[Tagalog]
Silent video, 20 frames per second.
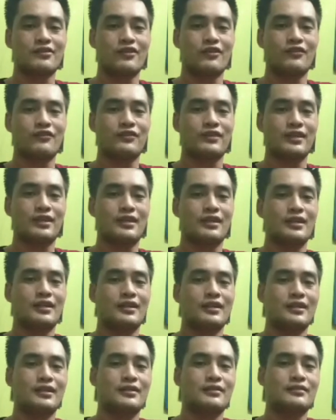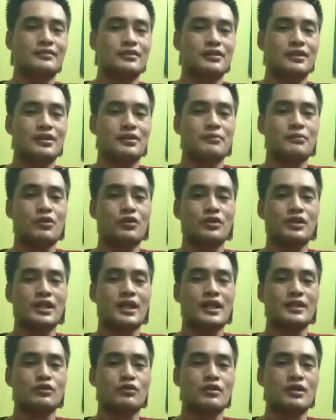coffee. Uh, ah, mo ni
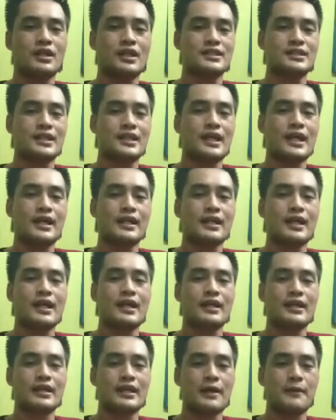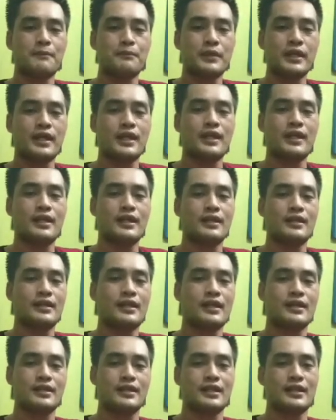atong kasagara, kape
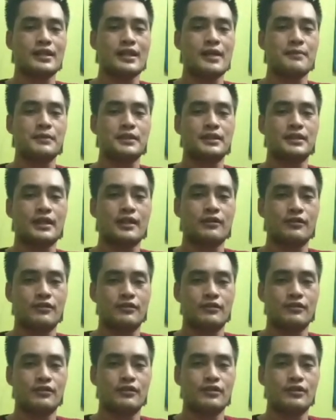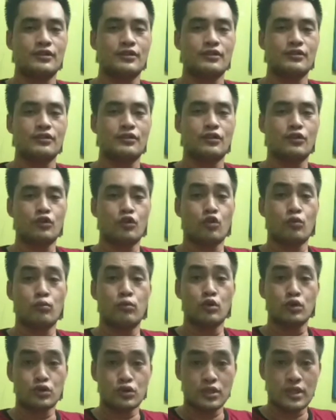na ginagamit karon. No,
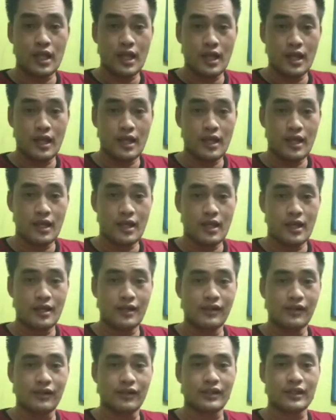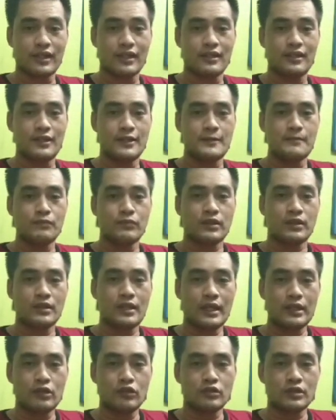robusta. Okay?
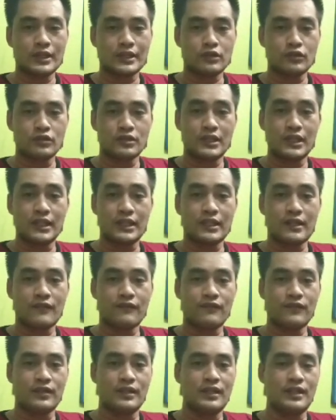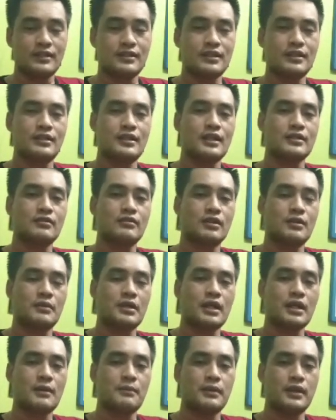Dayon katong di caffeinated nato ang
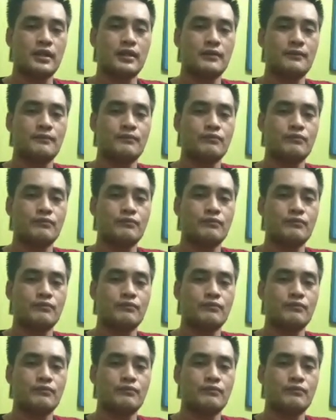mga kape